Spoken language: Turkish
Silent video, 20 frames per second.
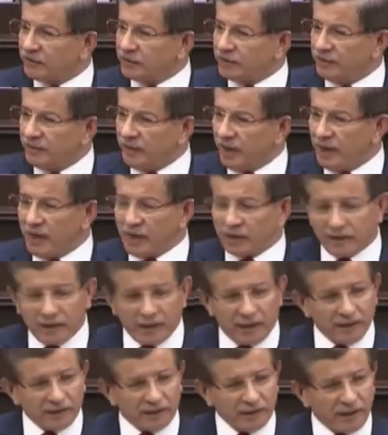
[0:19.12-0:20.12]
Nefsimi
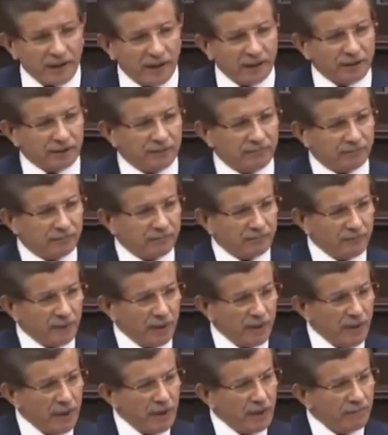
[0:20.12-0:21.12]
ayaklar altına alırım.
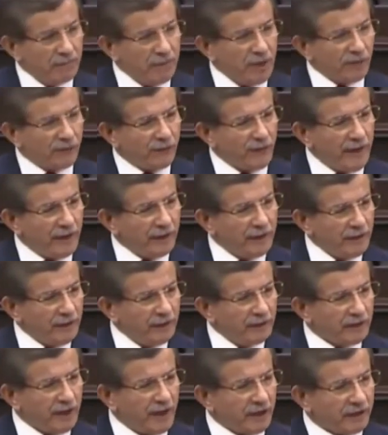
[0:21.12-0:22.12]
Bir
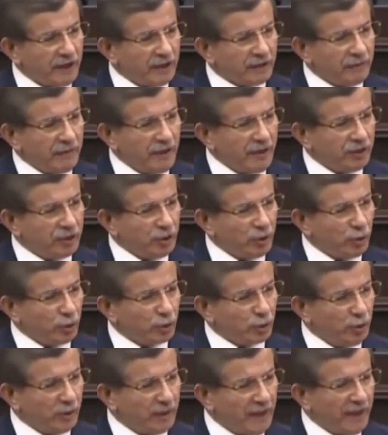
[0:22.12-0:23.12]
faninin terk etmeyeceği
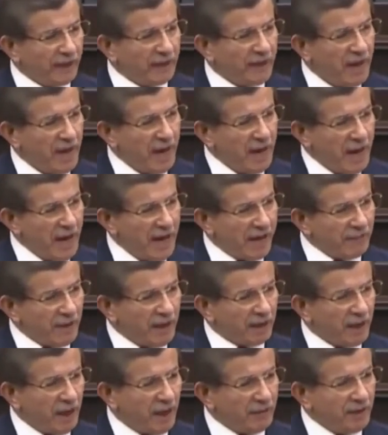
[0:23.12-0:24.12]
düşünülen her
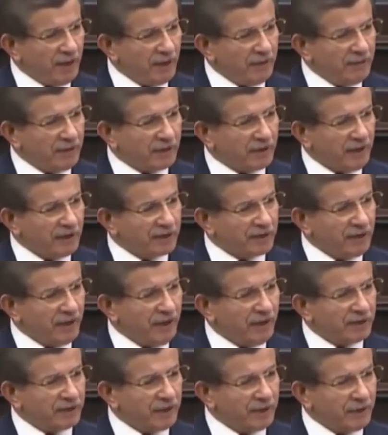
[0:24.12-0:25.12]
makama elimin
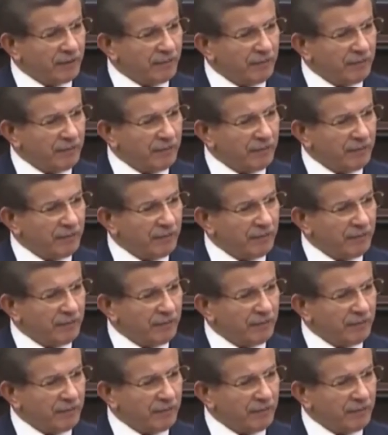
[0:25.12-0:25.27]
tersiyle